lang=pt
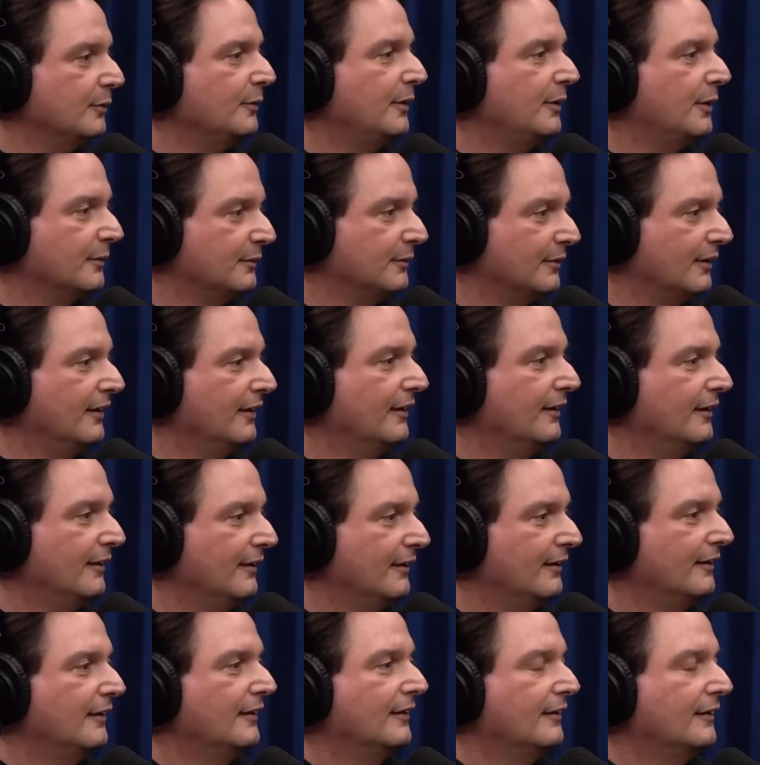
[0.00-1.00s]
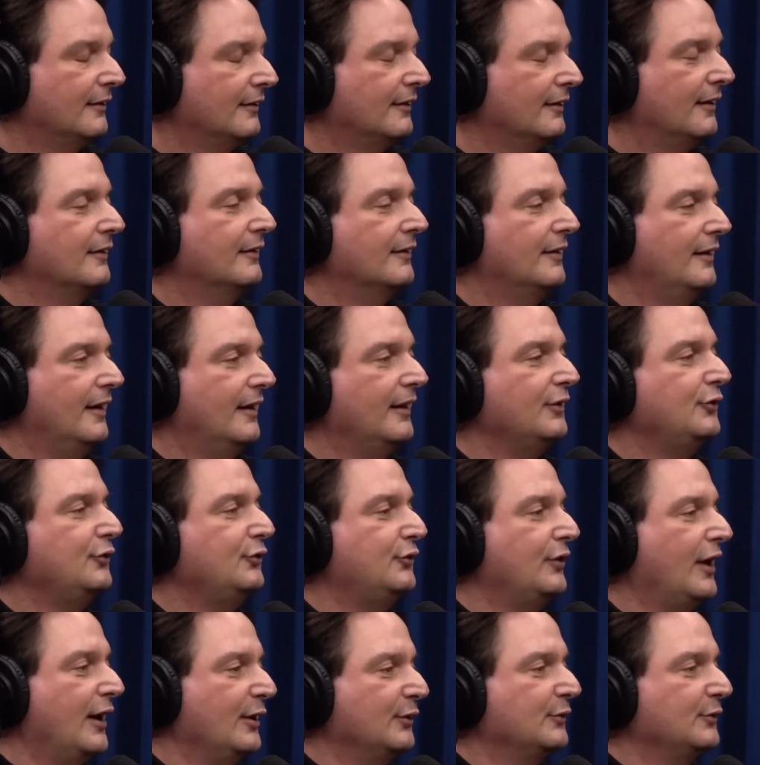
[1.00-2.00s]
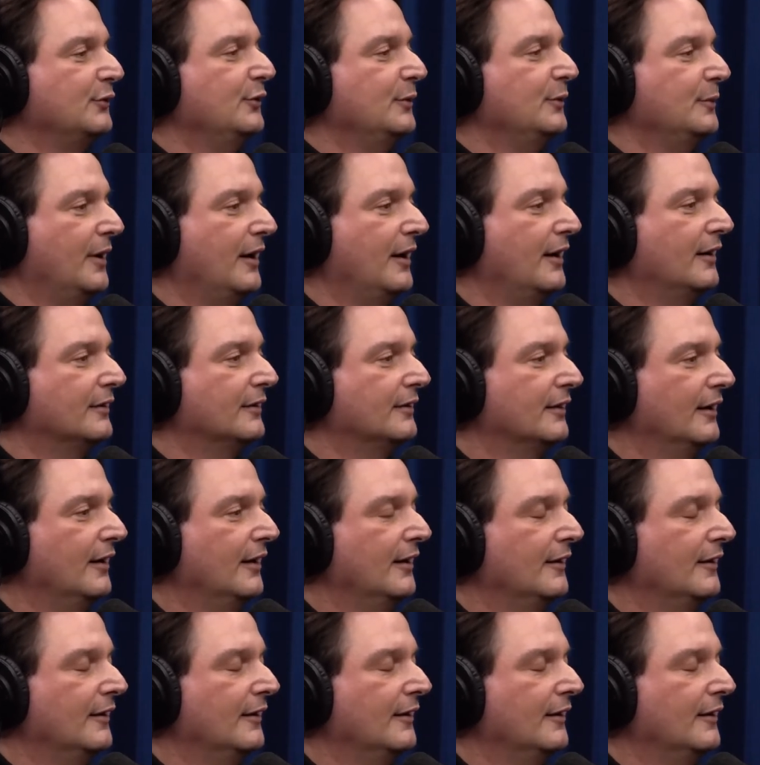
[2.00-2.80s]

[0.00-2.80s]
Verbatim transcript: mesmo. Né? Porra. Não, é chato demais, né? Eu vou